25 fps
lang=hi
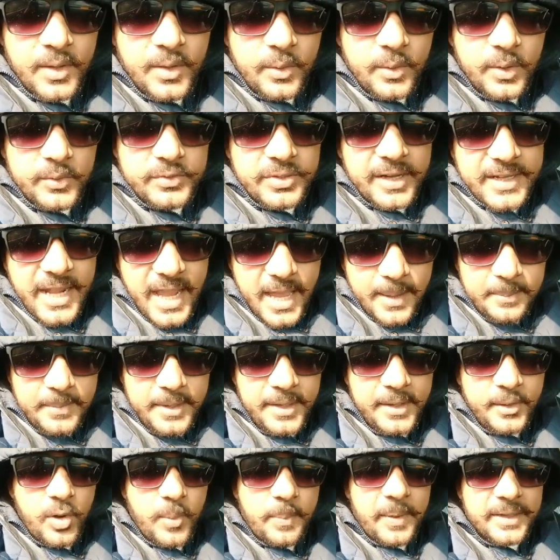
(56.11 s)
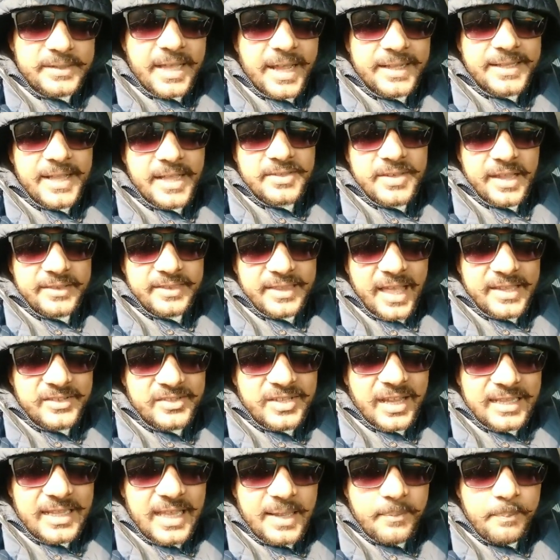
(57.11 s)
उस हरामी को बताना चाहता है
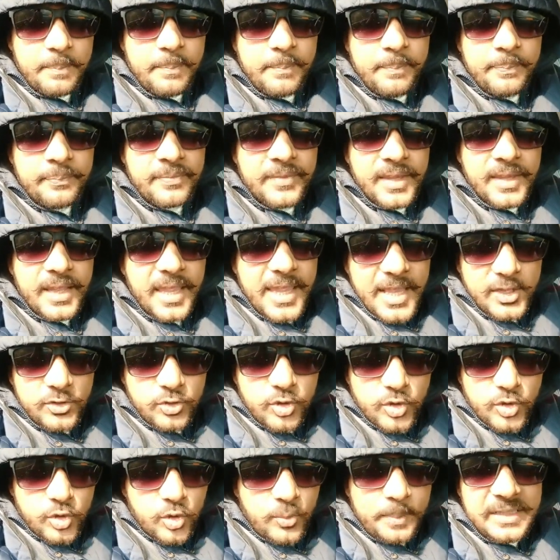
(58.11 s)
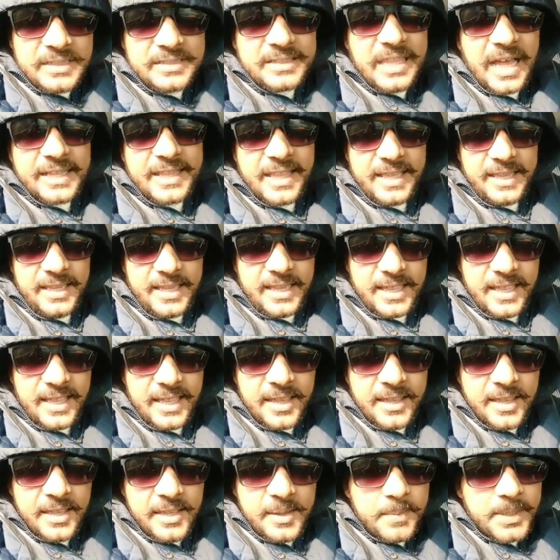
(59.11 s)
साले एक तो तू मिलता नहीं है
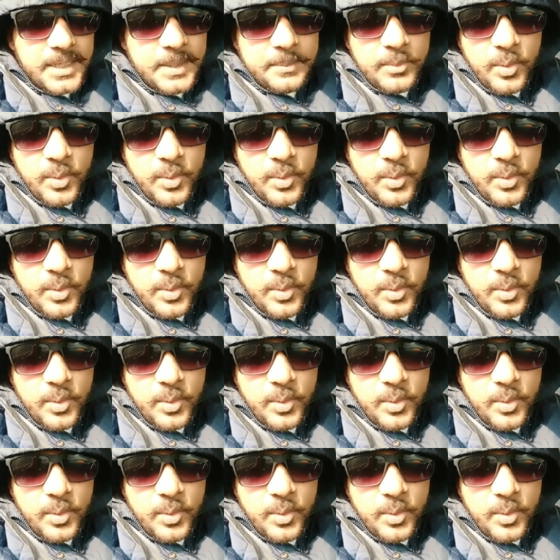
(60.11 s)
मेरी